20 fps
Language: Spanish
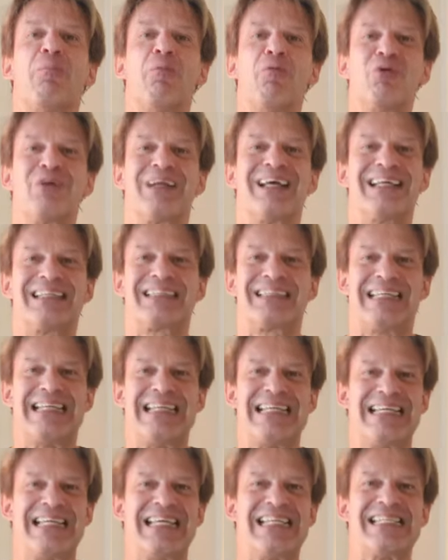pura
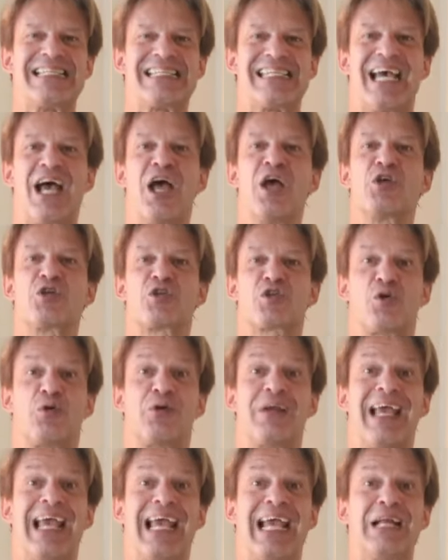tendencia
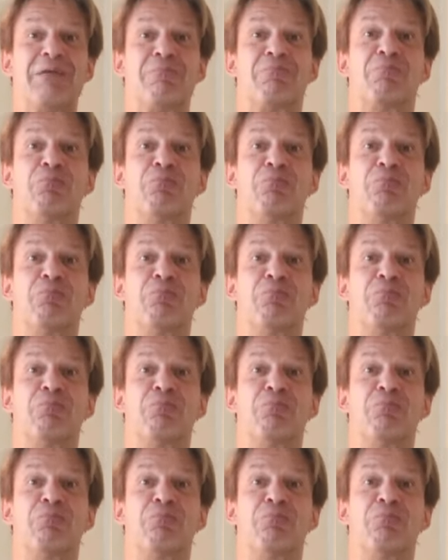son el